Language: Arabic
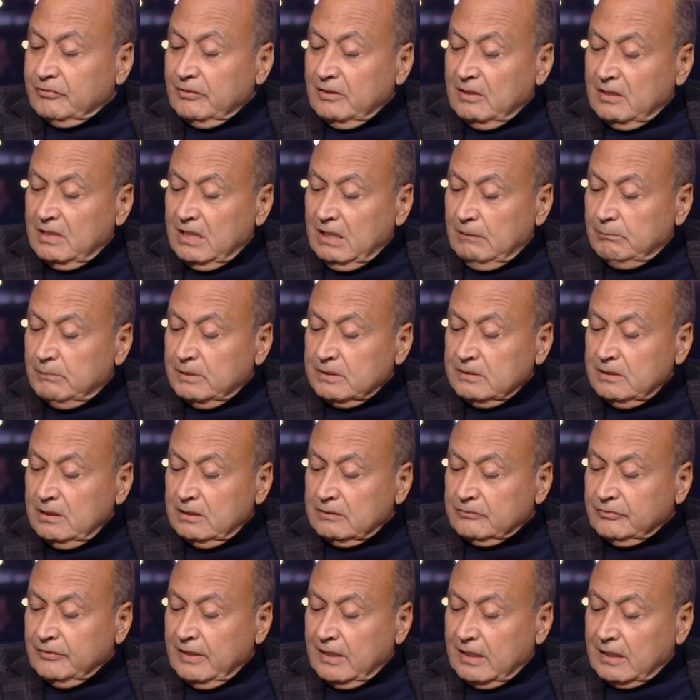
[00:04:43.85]
في اللعبه
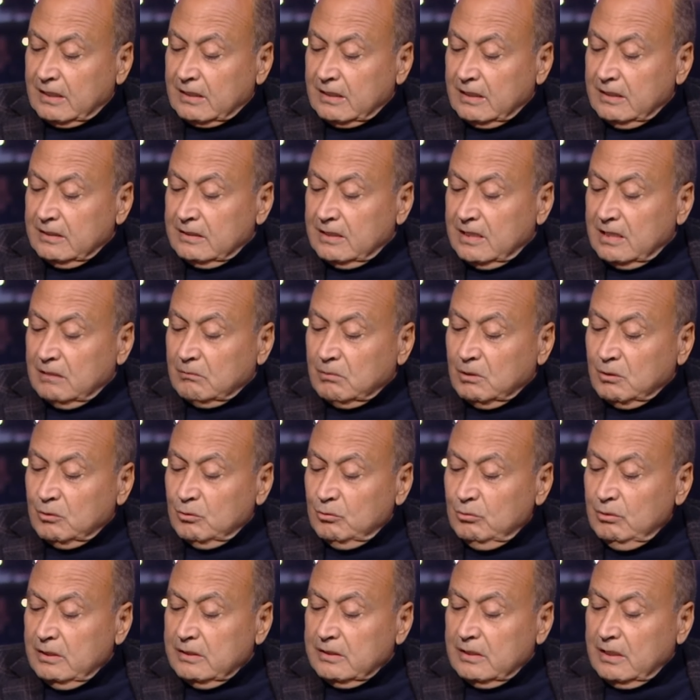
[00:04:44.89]
ديت في الاخر ان انا
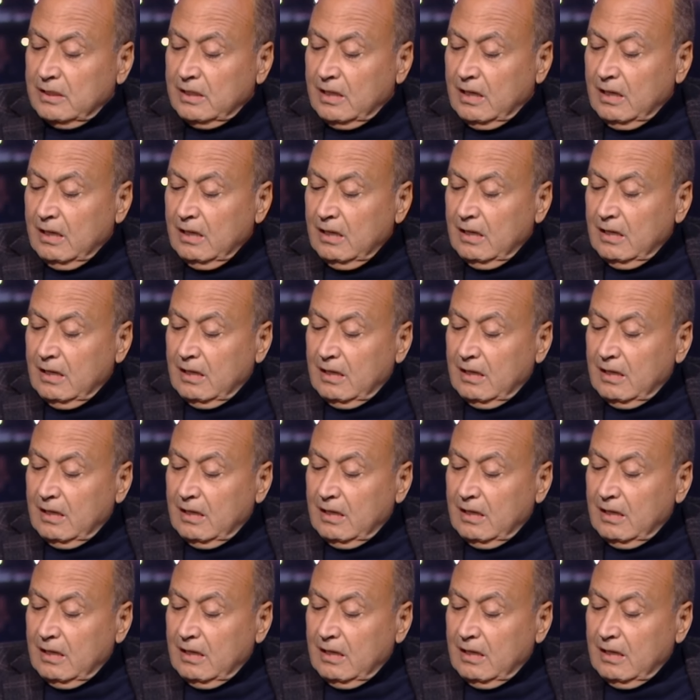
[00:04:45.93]
بقول ان انا